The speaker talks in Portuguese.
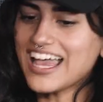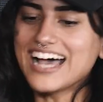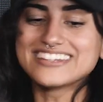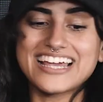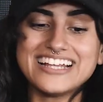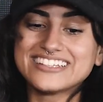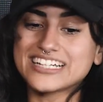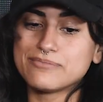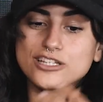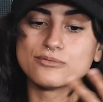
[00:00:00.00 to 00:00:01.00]
Até em
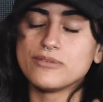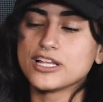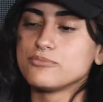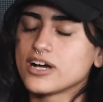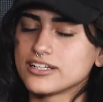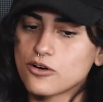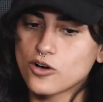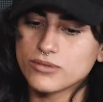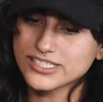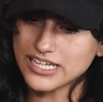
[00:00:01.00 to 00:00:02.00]
determinado momento meu canal
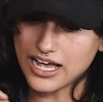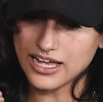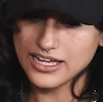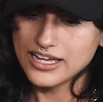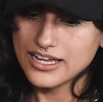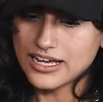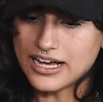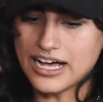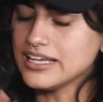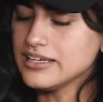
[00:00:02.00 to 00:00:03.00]
começar
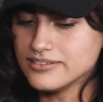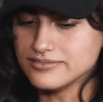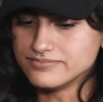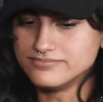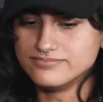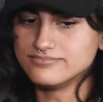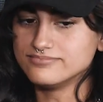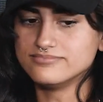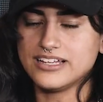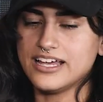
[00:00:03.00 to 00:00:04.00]
Aí,
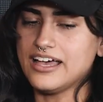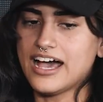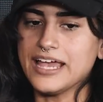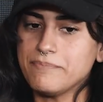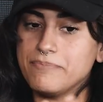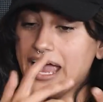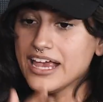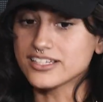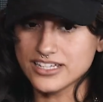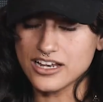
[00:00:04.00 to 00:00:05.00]
é, aí
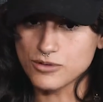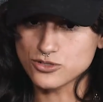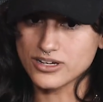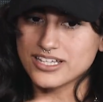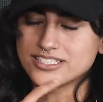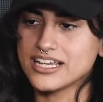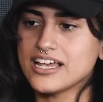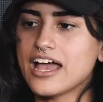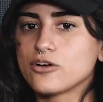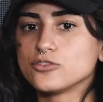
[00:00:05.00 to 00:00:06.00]
bem, assim, ele começou a
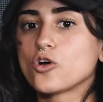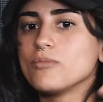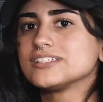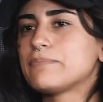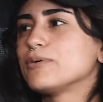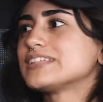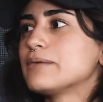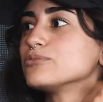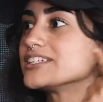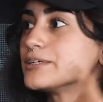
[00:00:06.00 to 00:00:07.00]
crescer. Aí quando eu comecei a
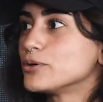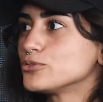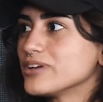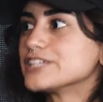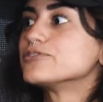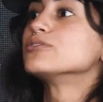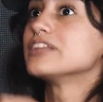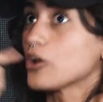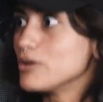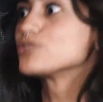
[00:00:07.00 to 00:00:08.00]
postar músicas em português foi
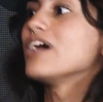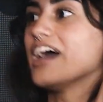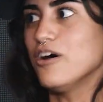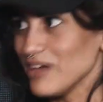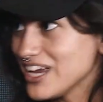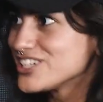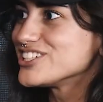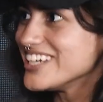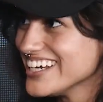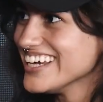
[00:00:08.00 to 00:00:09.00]
quando ele começou a
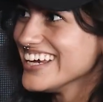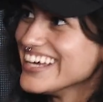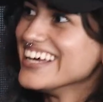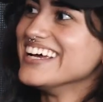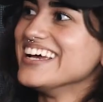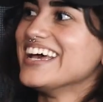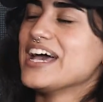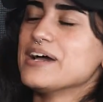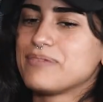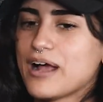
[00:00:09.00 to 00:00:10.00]
realmente ir
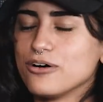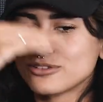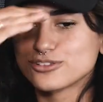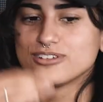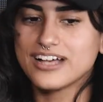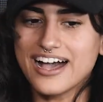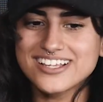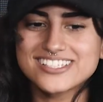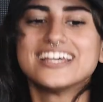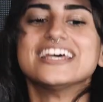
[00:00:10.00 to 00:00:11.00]
é, para outros
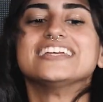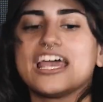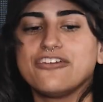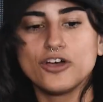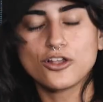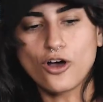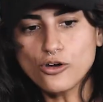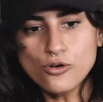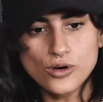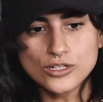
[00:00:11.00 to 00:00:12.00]
lugares. E aí foi
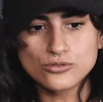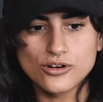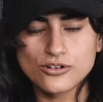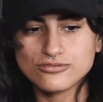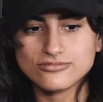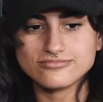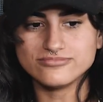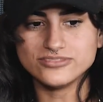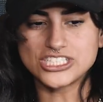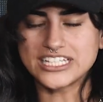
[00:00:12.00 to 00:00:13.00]
logo quando eu
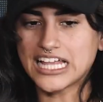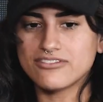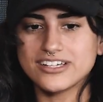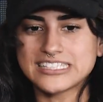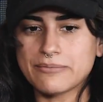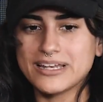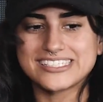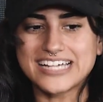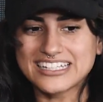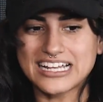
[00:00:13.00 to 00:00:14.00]
já estava
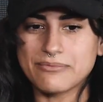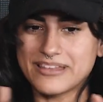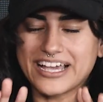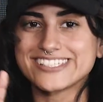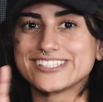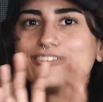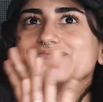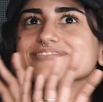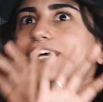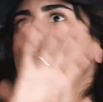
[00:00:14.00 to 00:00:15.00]
estabilizada na, na,
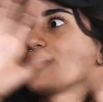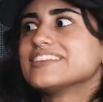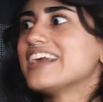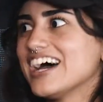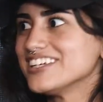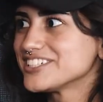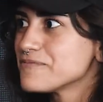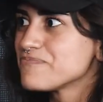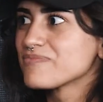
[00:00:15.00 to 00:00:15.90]
questão sexualidade,